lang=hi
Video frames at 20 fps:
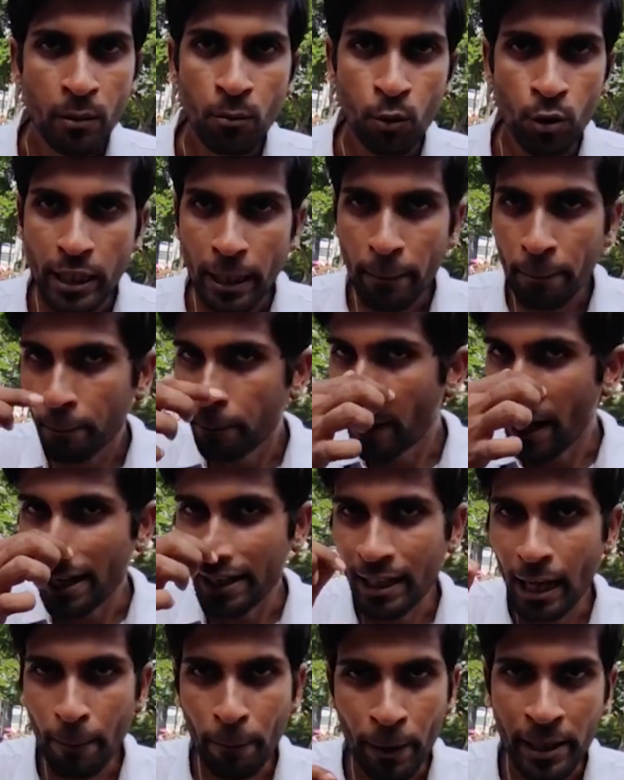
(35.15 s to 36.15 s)
मुझे
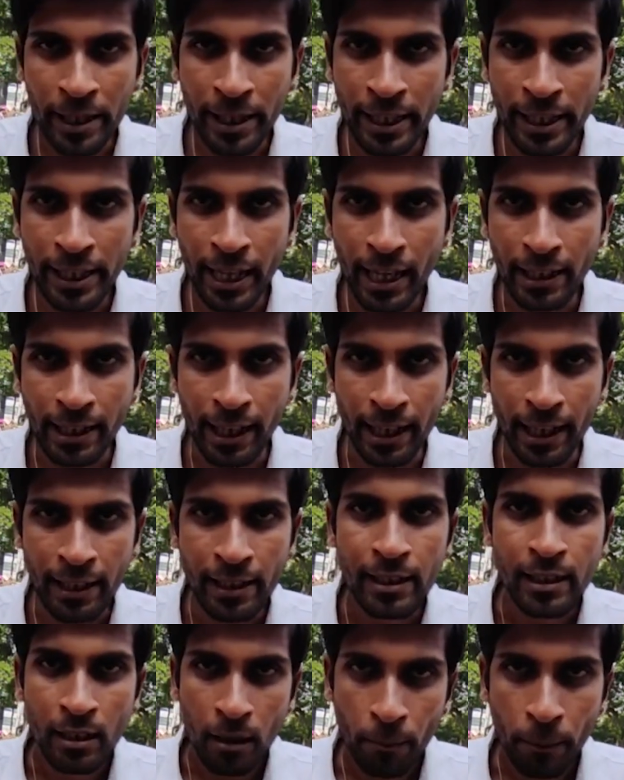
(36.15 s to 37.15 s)
बांग्ला पढ़ने नहीं आता
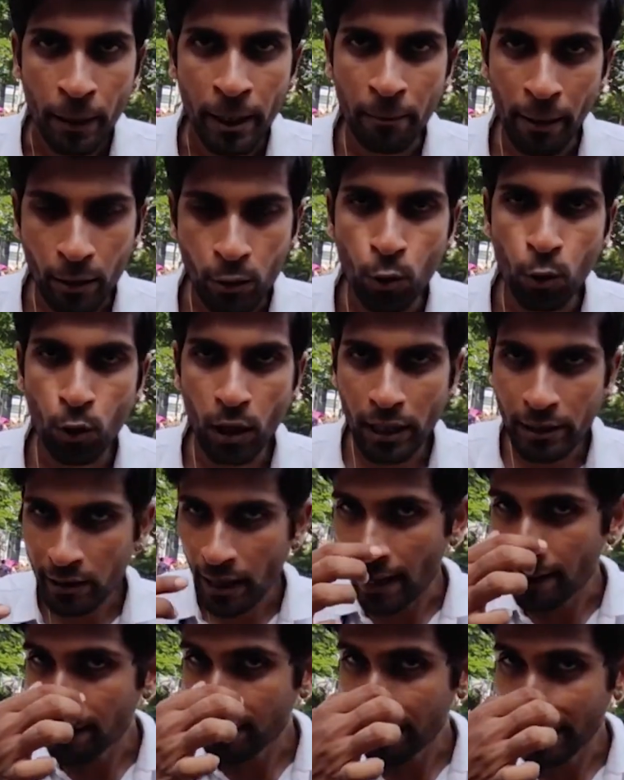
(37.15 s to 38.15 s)
फिर मैं गूगल
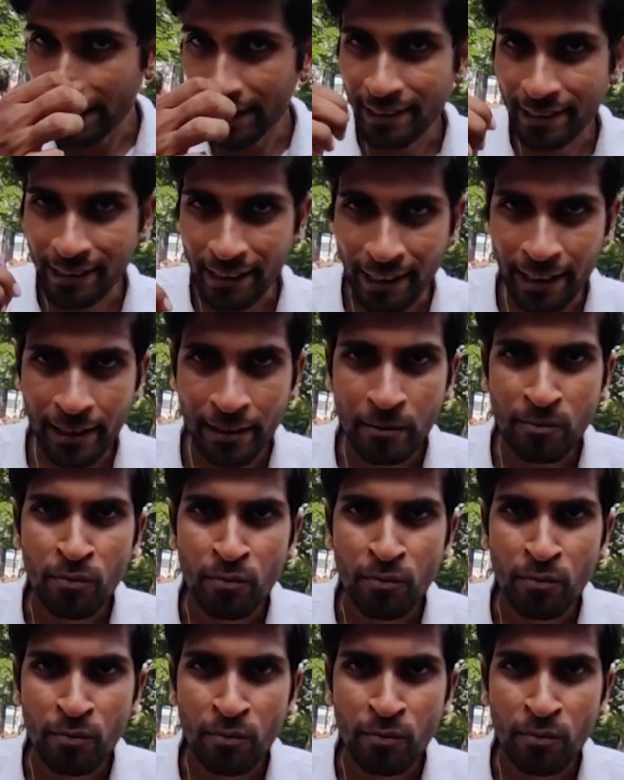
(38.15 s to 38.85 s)
ट्रांसलेट से